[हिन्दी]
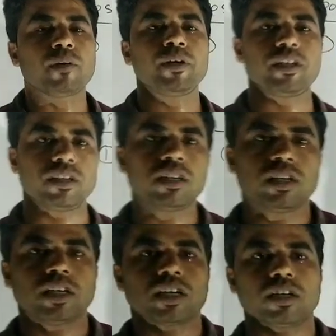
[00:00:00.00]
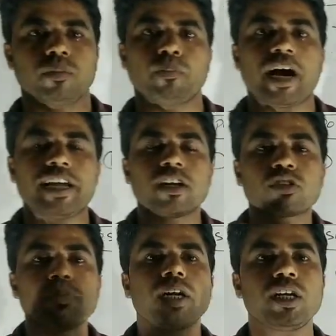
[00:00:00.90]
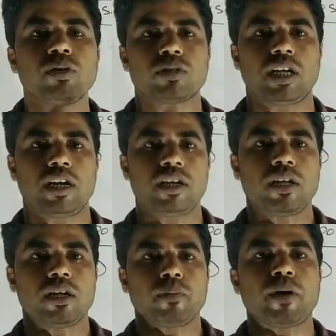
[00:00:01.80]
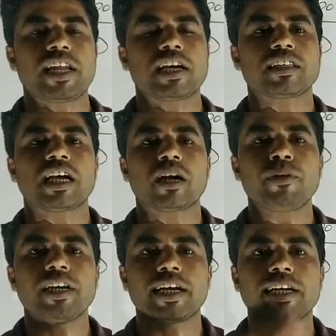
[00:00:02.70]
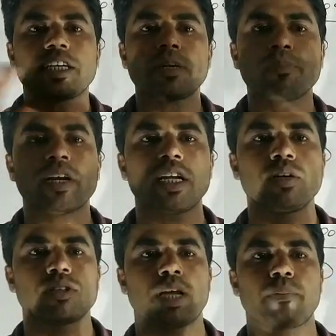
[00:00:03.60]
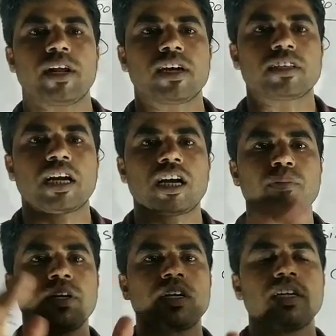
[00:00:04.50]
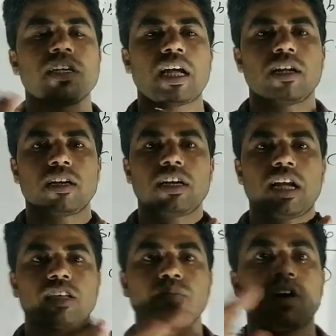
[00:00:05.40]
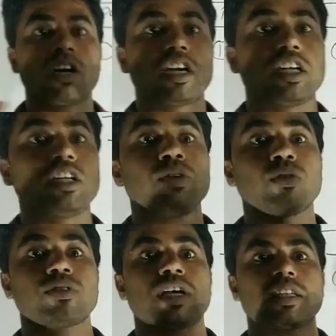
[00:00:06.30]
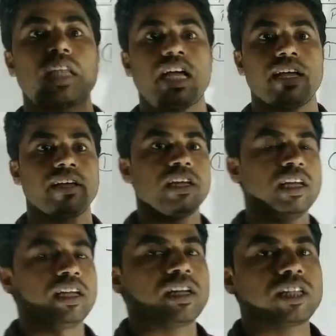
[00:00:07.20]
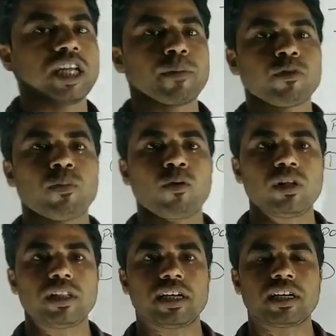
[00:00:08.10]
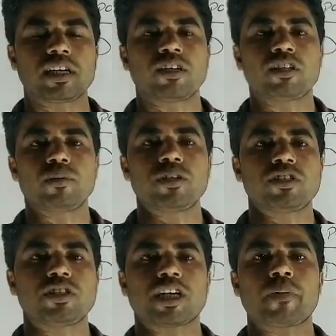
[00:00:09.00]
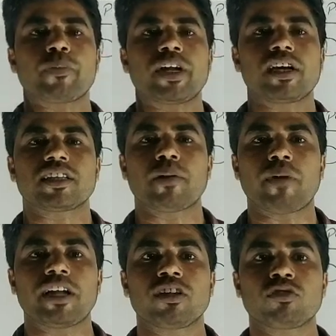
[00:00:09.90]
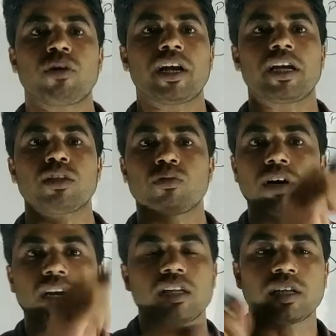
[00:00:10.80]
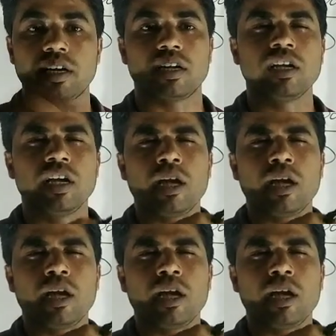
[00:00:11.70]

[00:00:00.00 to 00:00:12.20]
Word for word: कभी माइनस में नहीं होता है पर्यक्ता कभी नेगेटिव में नहीं होता है पर्यक्ता कभी ऋणात्मक नहीं हो सकता है यदि आपको बोल दे कि किसी भी चीज़ का पर्यक्ता माइनस वन है तो गलत है